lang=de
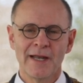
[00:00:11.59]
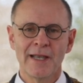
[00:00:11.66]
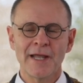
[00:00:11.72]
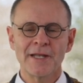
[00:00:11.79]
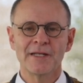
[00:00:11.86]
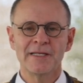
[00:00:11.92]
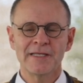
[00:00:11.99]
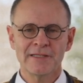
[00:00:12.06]

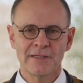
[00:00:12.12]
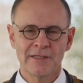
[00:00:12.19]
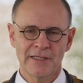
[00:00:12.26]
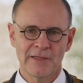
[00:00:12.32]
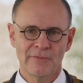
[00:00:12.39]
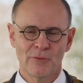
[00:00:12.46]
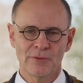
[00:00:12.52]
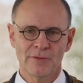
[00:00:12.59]
leider nicht in der
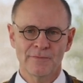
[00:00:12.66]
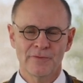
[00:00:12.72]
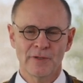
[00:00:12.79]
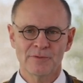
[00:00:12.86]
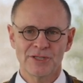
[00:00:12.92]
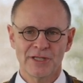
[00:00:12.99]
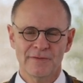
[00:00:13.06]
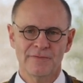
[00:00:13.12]
gewohnten
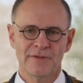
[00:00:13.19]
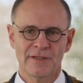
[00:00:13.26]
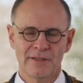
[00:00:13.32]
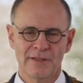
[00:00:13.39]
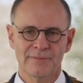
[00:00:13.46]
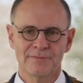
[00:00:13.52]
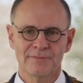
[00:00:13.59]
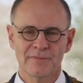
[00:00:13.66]
Form
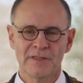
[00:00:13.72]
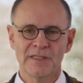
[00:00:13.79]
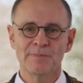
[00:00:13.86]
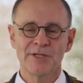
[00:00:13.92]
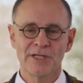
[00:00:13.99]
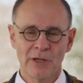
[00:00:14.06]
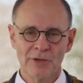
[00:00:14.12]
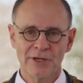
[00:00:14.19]
stattfinden. Ich
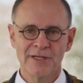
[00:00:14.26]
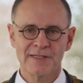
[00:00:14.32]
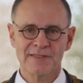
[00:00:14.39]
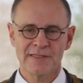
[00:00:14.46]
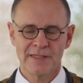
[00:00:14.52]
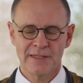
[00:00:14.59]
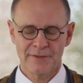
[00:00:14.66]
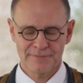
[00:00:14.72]
bedauere
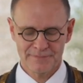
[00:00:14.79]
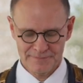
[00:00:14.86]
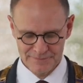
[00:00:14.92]
das sehr.